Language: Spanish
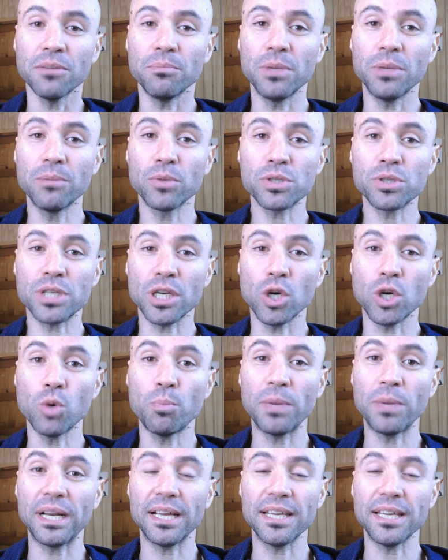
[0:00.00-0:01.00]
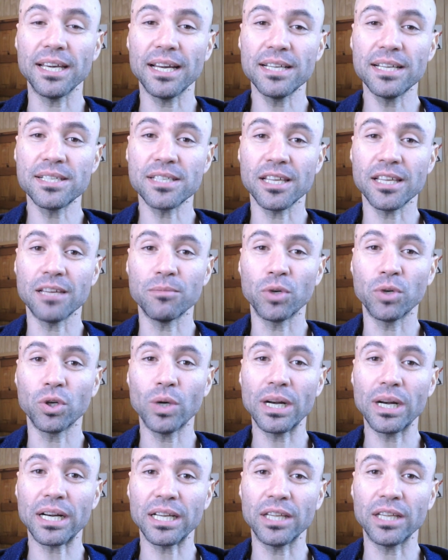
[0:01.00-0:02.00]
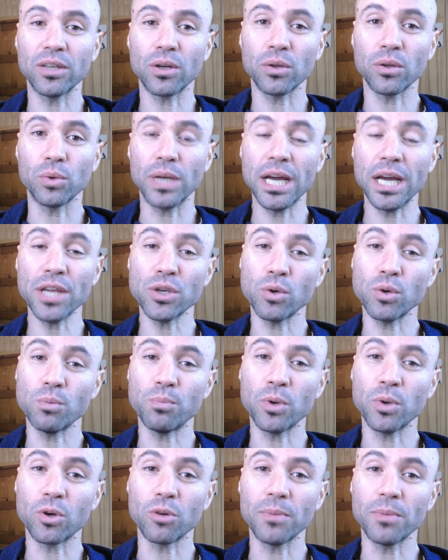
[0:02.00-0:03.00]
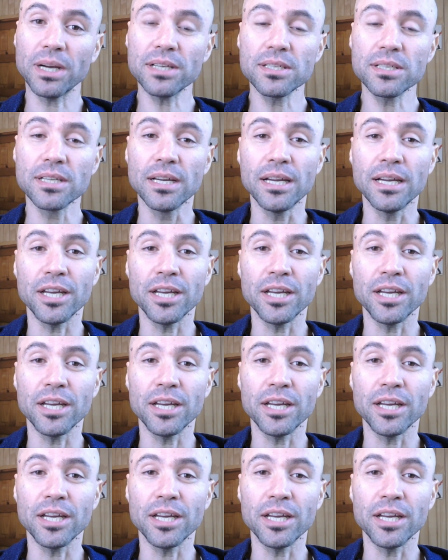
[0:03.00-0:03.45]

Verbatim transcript: vimos que OpenAI se demoró alrededor de un año, un poco más,